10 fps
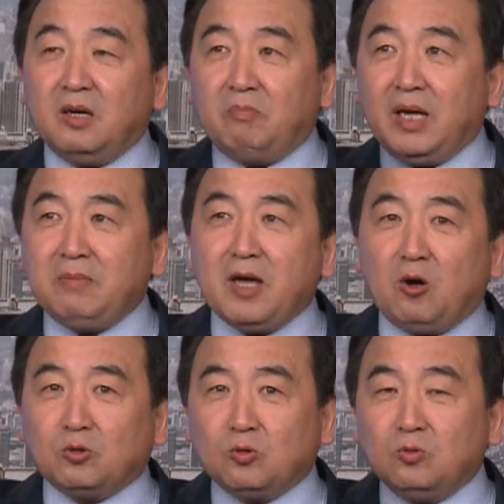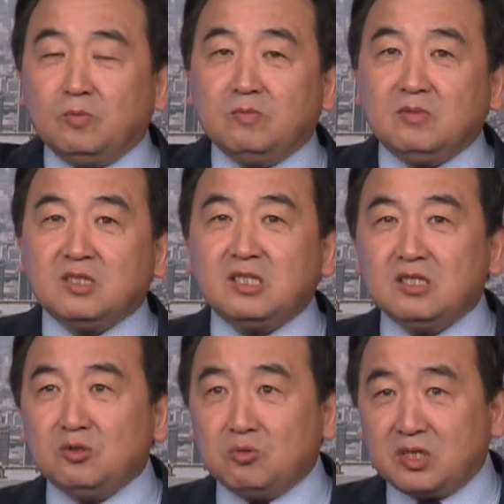每秒钟
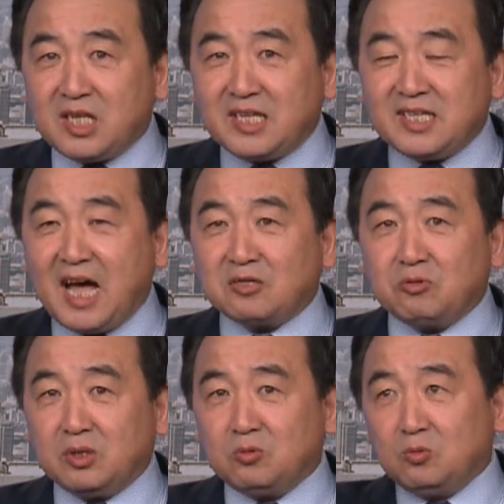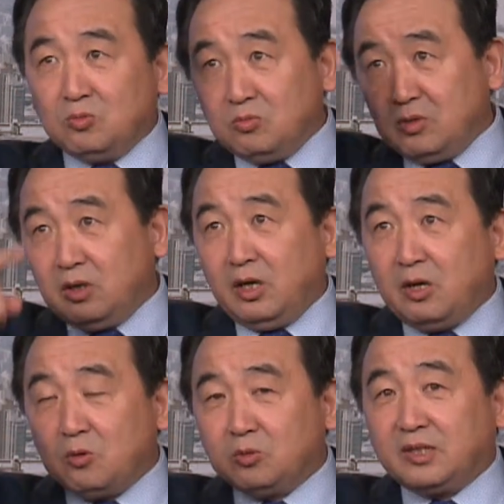进入三峡水库。
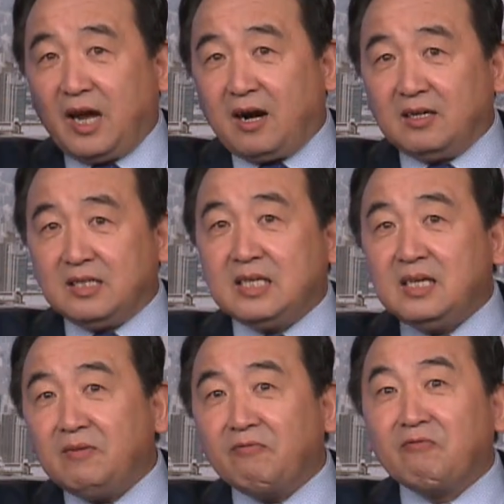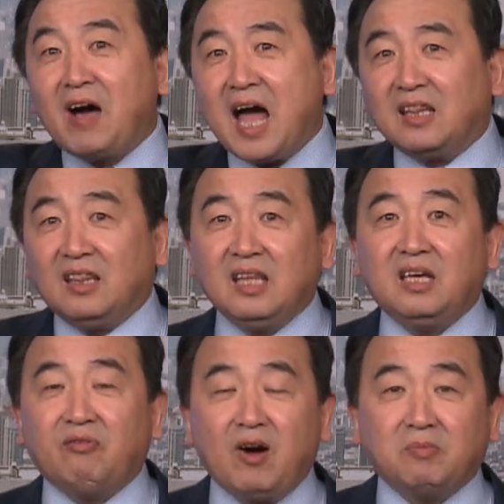六点一万
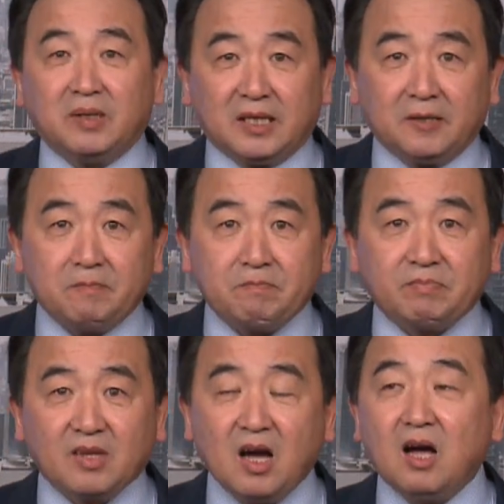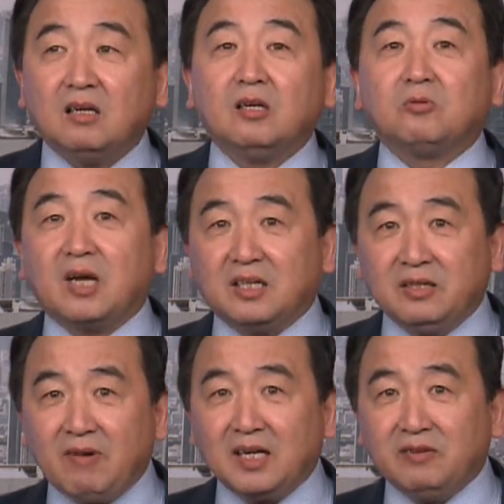立方米，啊，六点
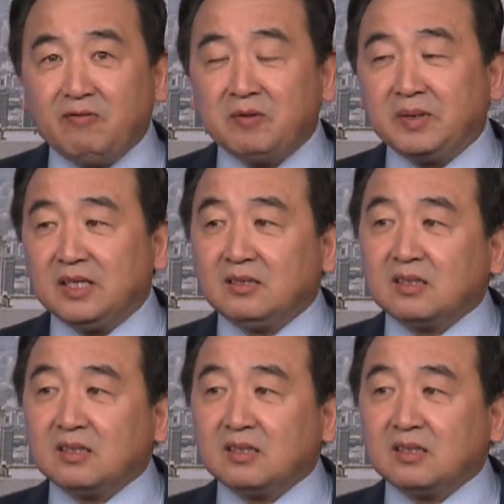一万立方米，